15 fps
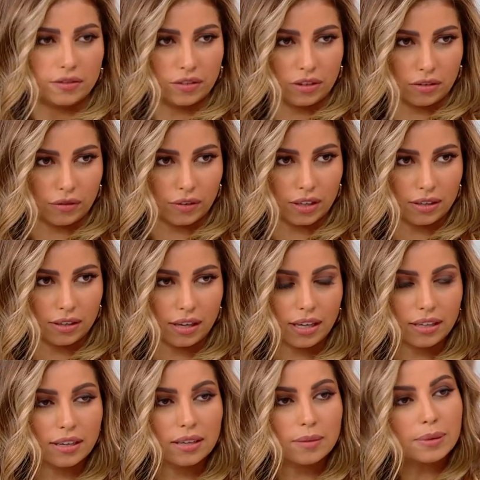في الطفل
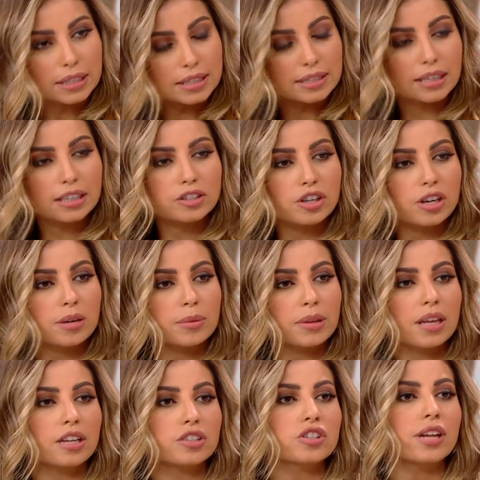احنا نبغى نستغل شهر
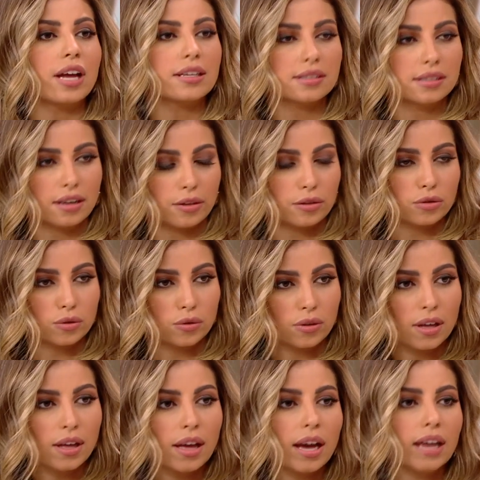رمضان عشان نحسن هذا
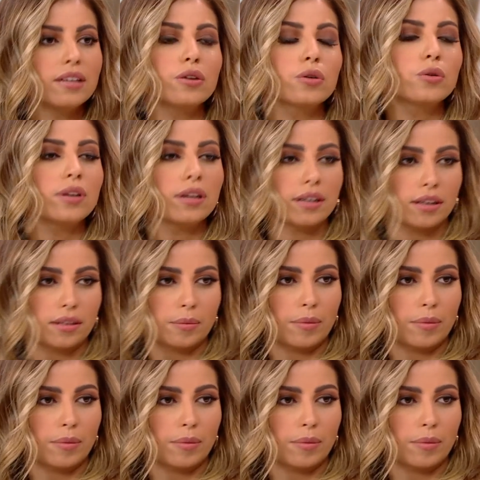السلوك حلو خلينا نقول الكذب